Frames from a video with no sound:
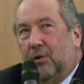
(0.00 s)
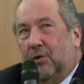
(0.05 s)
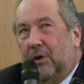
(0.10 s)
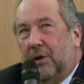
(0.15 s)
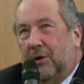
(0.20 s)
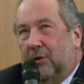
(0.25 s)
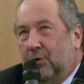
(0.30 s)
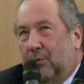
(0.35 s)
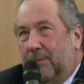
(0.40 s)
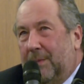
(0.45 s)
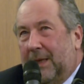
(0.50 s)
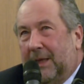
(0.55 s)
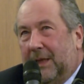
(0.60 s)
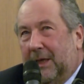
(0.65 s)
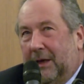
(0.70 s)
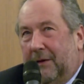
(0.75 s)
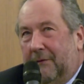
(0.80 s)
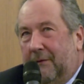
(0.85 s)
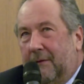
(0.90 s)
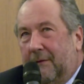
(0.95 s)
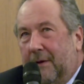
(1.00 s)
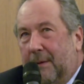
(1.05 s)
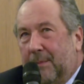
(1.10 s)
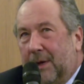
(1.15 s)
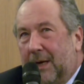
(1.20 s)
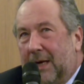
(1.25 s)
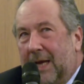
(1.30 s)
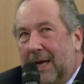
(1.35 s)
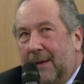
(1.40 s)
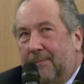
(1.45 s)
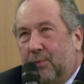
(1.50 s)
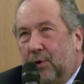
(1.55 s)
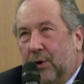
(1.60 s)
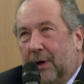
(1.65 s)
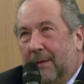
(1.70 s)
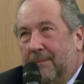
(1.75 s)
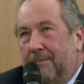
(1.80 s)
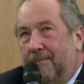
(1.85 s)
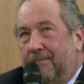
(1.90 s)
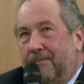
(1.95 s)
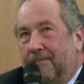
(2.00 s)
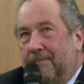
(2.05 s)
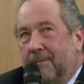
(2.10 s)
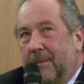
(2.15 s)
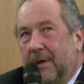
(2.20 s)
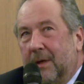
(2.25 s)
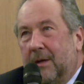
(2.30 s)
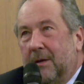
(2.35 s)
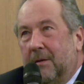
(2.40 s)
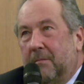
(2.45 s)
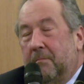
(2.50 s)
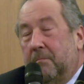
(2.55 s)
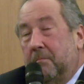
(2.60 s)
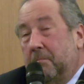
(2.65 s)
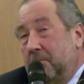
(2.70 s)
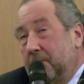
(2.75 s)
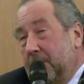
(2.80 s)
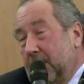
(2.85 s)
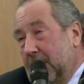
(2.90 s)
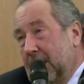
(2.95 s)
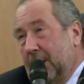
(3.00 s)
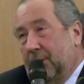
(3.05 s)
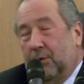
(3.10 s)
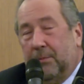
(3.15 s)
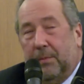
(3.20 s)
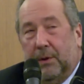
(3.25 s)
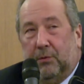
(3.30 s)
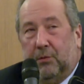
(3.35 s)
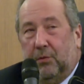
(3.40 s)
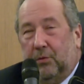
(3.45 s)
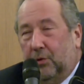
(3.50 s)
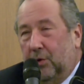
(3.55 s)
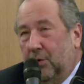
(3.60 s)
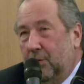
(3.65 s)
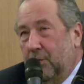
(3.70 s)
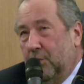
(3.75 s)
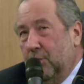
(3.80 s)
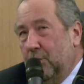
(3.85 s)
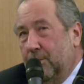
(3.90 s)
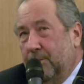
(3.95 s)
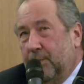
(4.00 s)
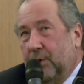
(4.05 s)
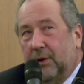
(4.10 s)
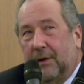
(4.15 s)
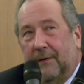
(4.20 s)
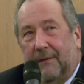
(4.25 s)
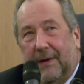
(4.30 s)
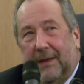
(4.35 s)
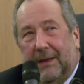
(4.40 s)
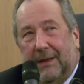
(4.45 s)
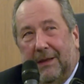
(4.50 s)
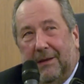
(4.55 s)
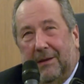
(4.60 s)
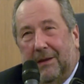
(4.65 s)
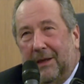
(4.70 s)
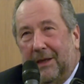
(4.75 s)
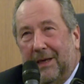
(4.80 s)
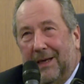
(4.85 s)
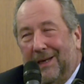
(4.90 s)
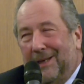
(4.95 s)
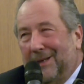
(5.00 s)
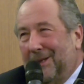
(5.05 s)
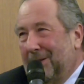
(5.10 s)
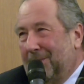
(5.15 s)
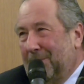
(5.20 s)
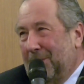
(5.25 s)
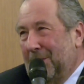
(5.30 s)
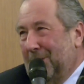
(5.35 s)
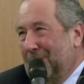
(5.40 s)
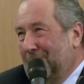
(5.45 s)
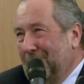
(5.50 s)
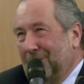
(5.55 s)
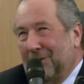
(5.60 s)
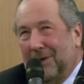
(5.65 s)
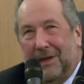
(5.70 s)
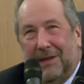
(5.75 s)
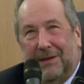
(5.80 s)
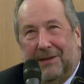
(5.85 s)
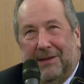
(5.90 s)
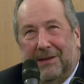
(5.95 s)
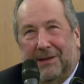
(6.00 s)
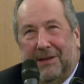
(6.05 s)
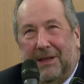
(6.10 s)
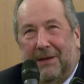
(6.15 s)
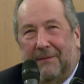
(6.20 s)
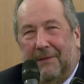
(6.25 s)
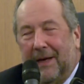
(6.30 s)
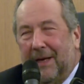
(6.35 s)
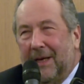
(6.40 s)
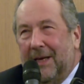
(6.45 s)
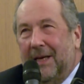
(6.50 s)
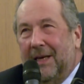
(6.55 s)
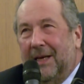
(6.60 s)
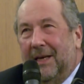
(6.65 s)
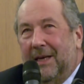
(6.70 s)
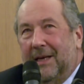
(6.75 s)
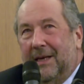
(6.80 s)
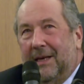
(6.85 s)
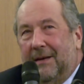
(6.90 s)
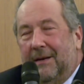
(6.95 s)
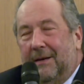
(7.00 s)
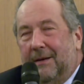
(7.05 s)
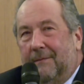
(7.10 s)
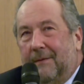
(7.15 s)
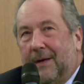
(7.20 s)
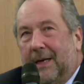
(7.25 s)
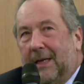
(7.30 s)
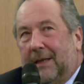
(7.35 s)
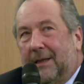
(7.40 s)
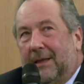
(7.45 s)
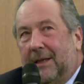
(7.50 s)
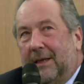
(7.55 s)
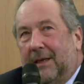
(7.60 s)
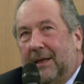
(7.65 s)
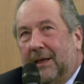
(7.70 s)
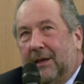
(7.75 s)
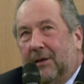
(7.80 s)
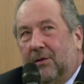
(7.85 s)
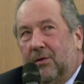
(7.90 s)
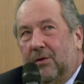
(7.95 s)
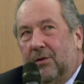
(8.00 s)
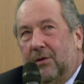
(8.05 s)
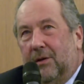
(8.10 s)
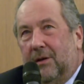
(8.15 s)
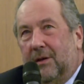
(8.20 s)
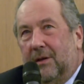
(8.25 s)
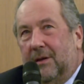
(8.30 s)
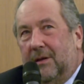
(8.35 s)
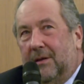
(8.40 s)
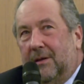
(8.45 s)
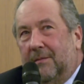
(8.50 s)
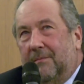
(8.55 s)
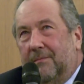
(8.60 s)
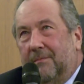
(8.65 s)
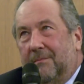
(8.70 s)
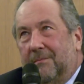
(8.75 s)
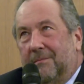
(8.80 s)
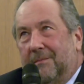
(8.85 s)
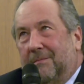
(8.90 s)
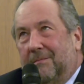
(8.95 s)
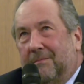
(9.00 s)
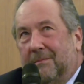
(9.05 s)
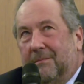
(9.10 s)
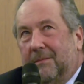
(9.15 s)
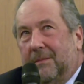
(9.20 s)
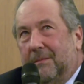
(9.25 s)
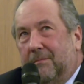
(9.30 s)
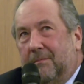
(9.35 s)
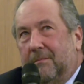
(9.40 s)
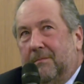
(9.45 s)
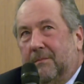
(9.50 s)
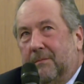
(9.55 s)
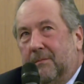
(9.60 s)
con gli strumenti che avevamo all'epoca, eh, direi soprattutto con un po' di fantasia e di spirito di iniziativa, eh, vale a dire con... Um,